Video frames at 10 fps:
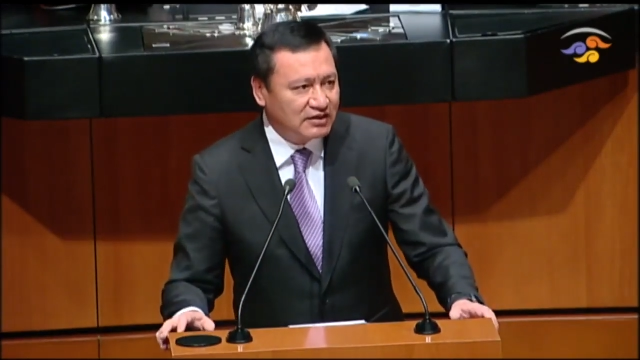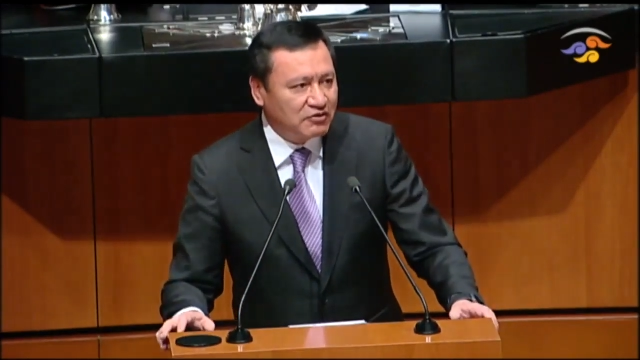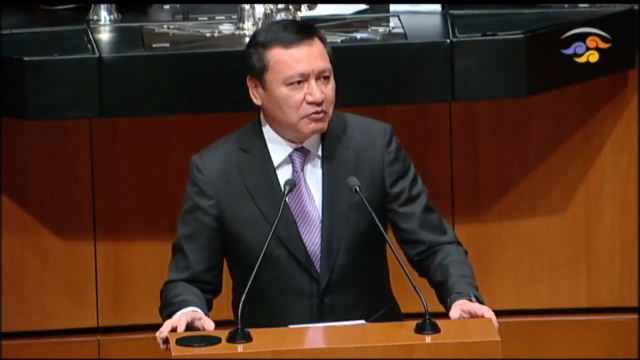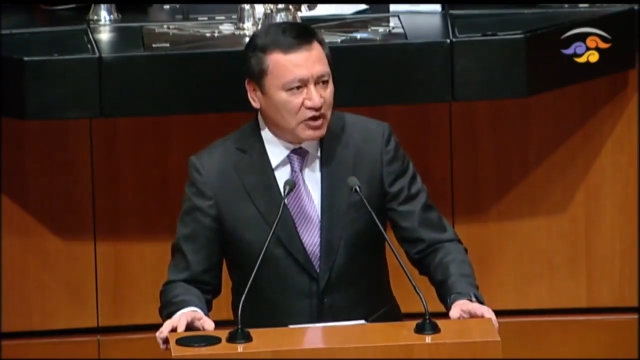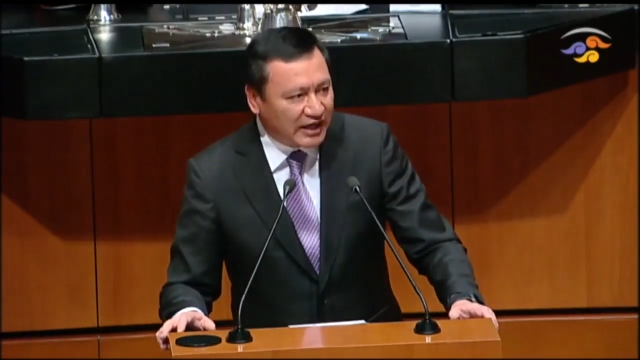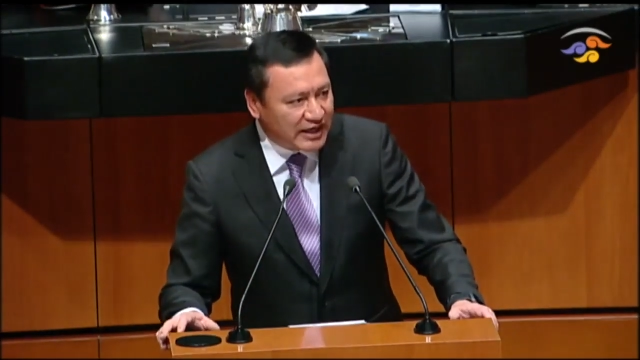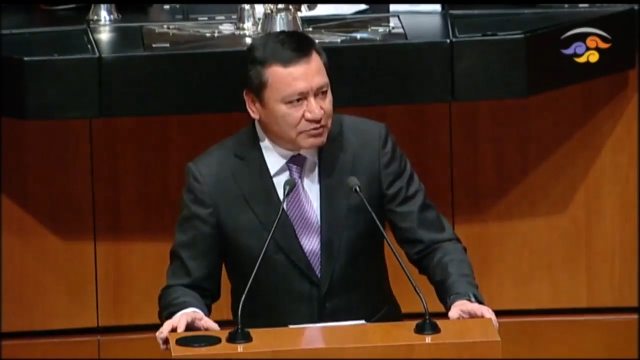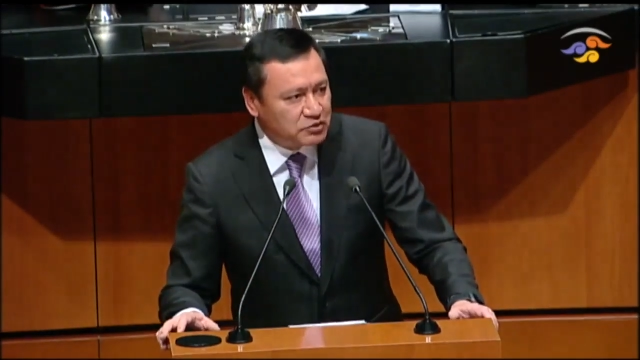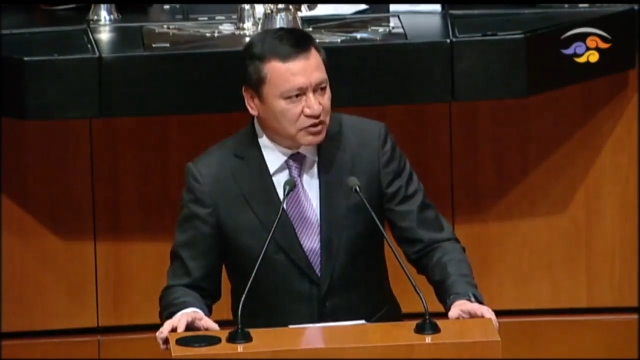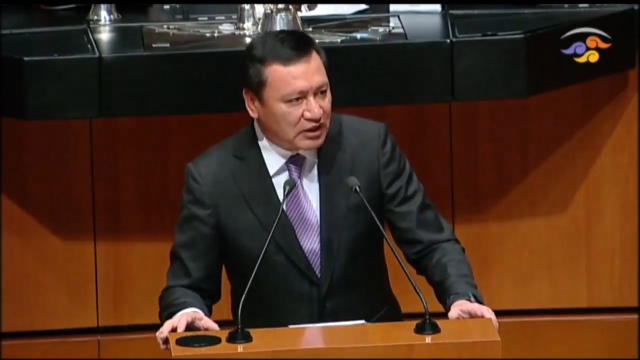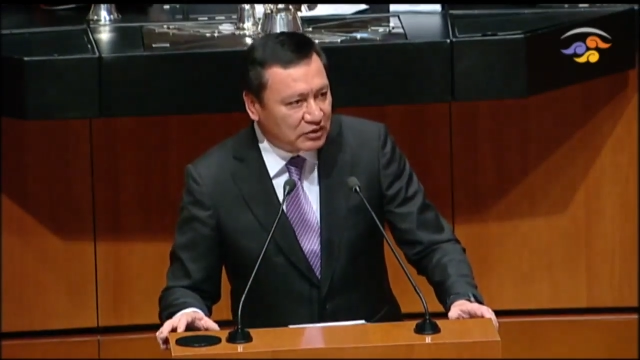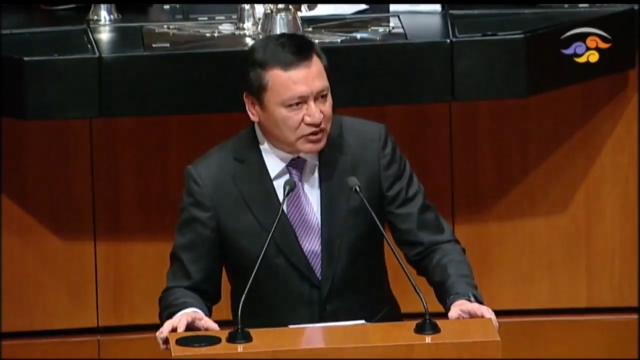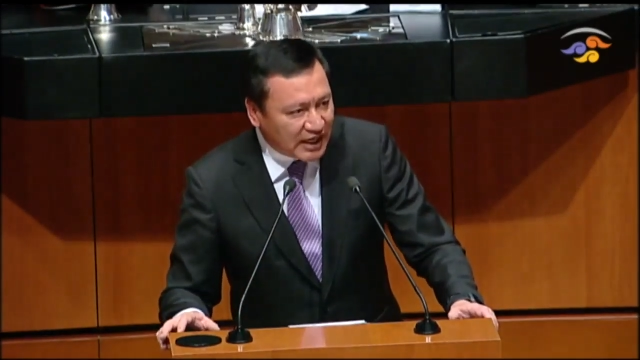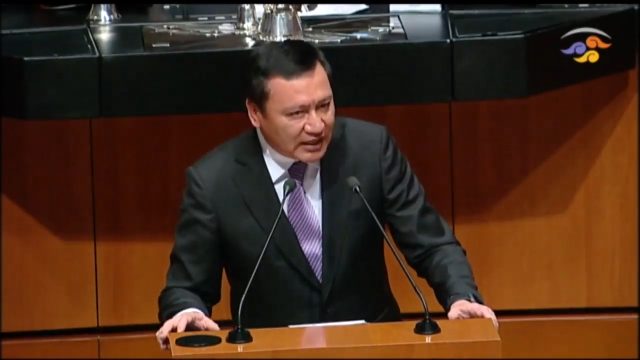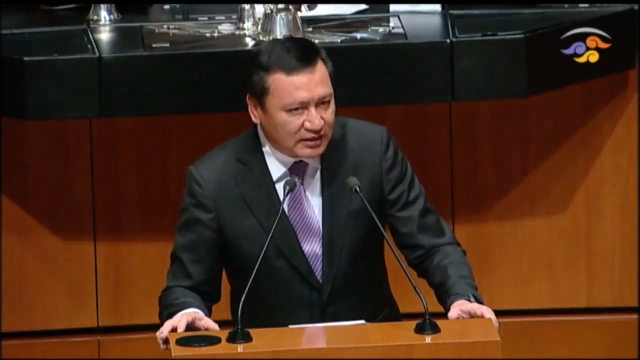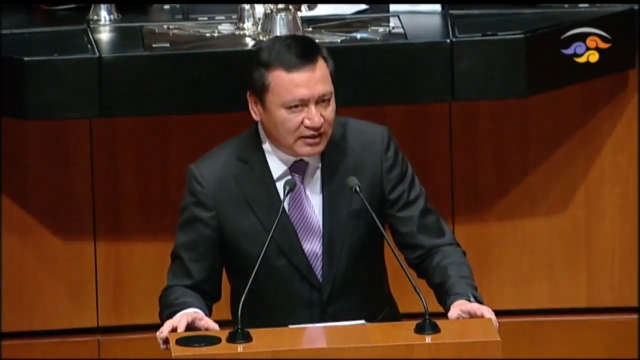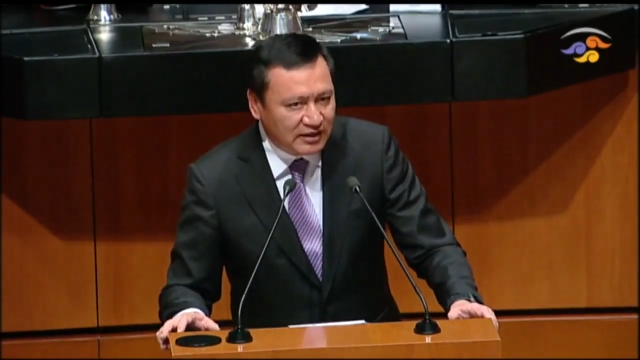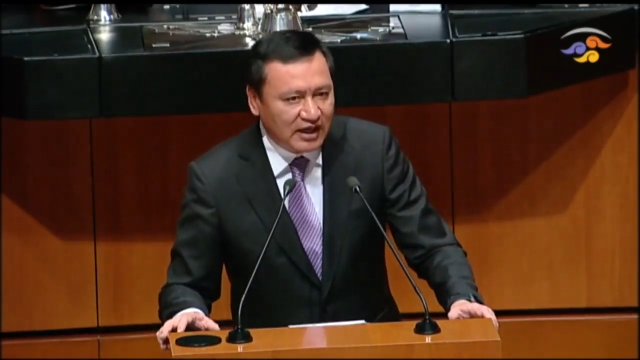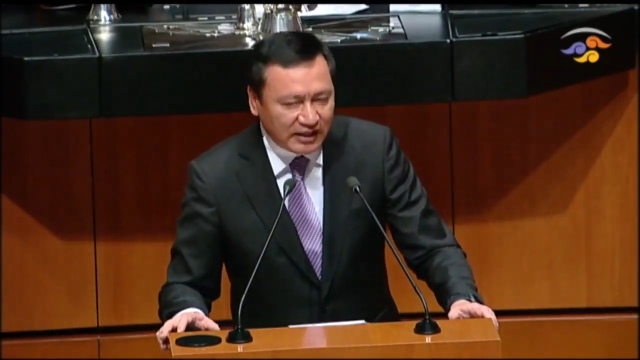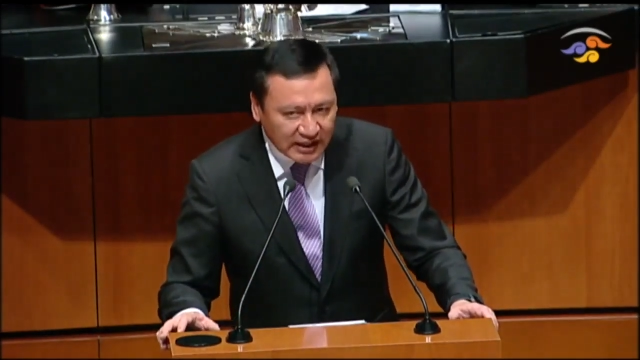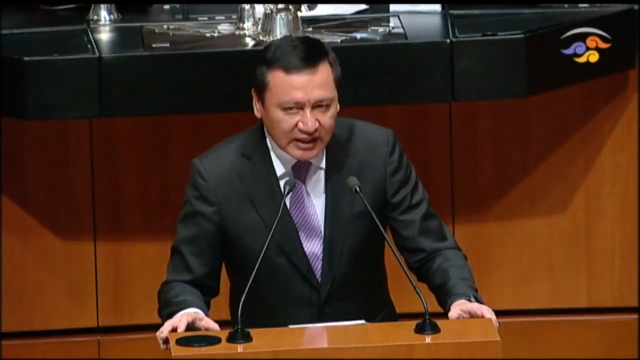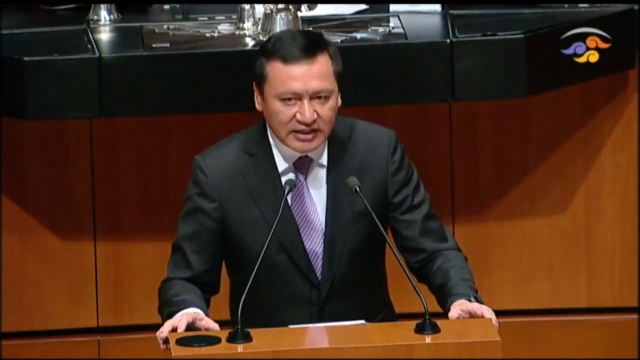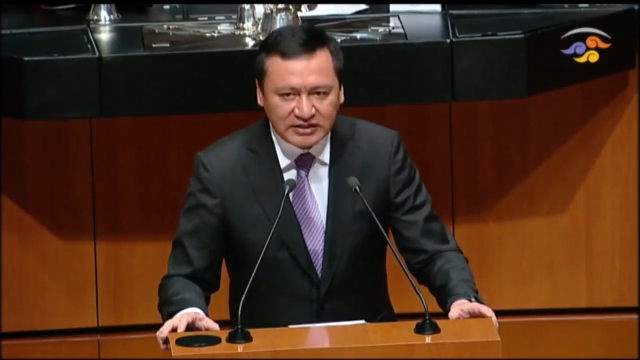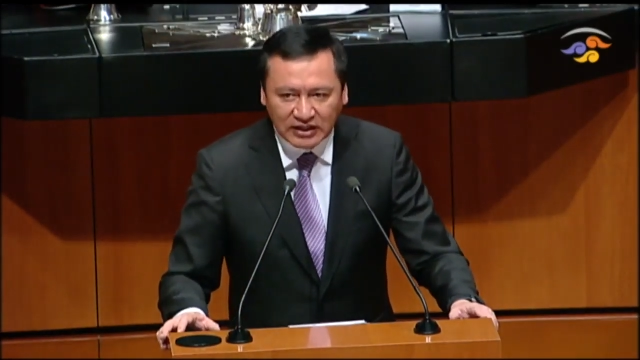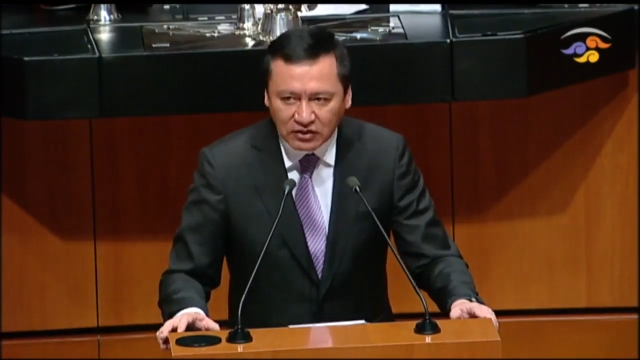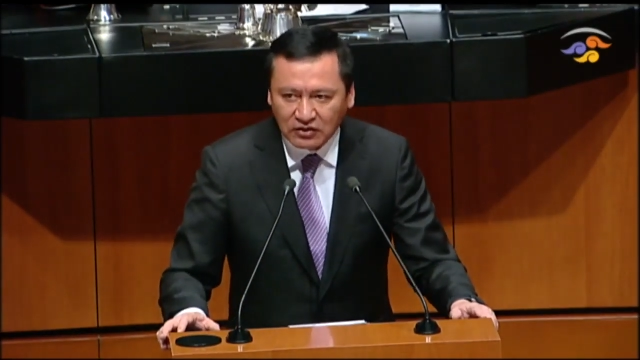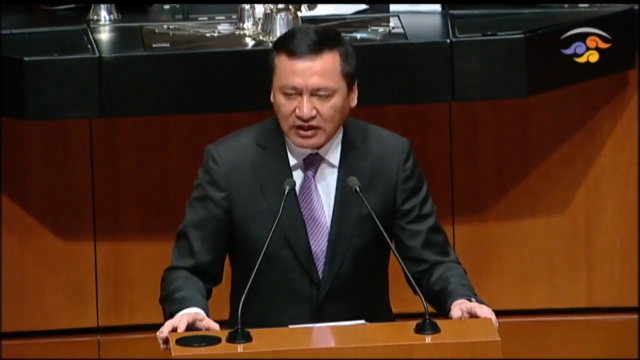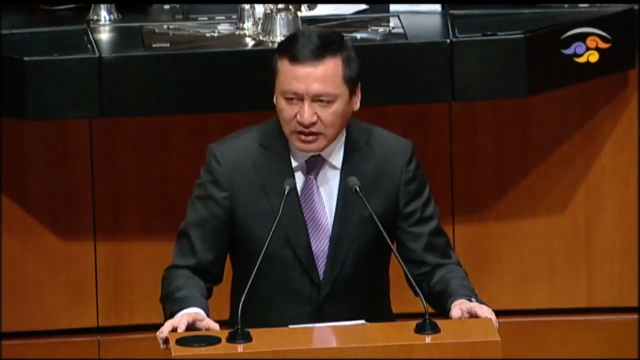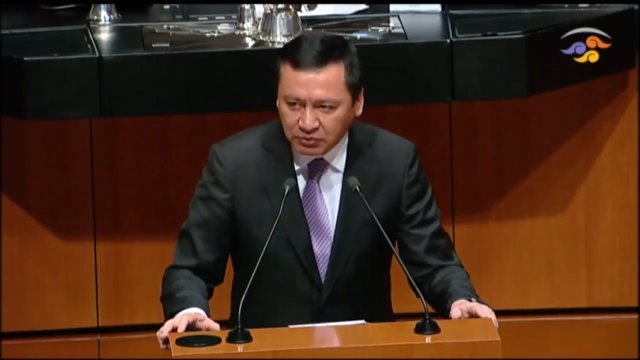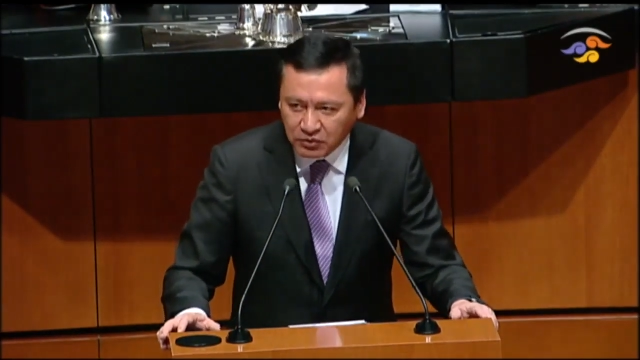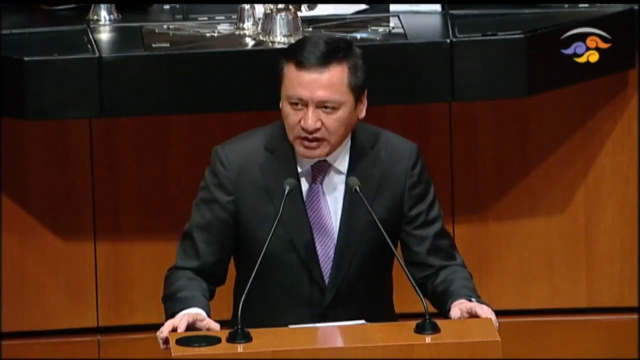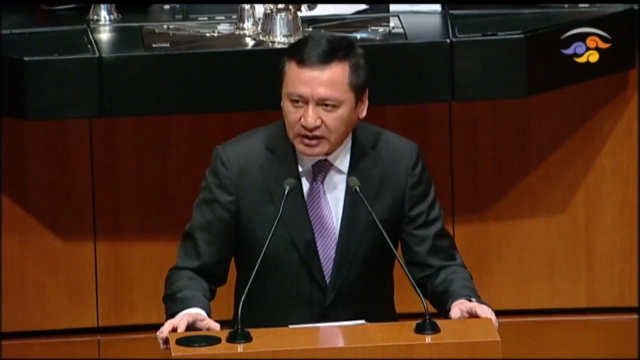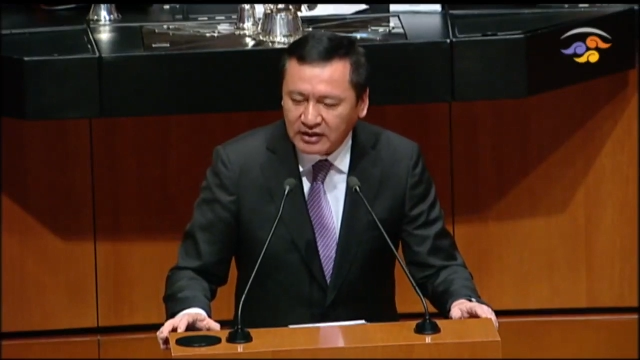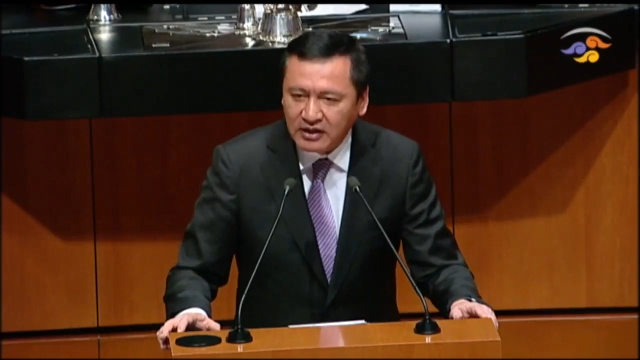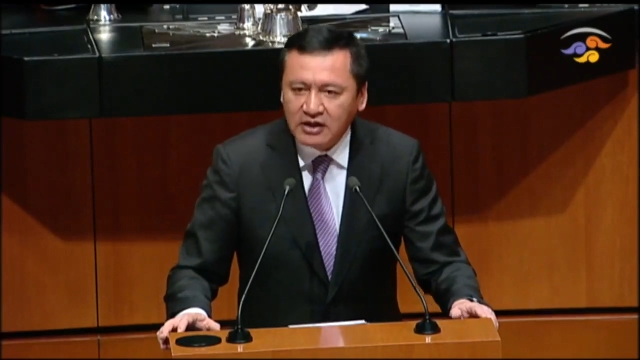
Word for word: como la que hemos votado ya aquí en el Senado de la República.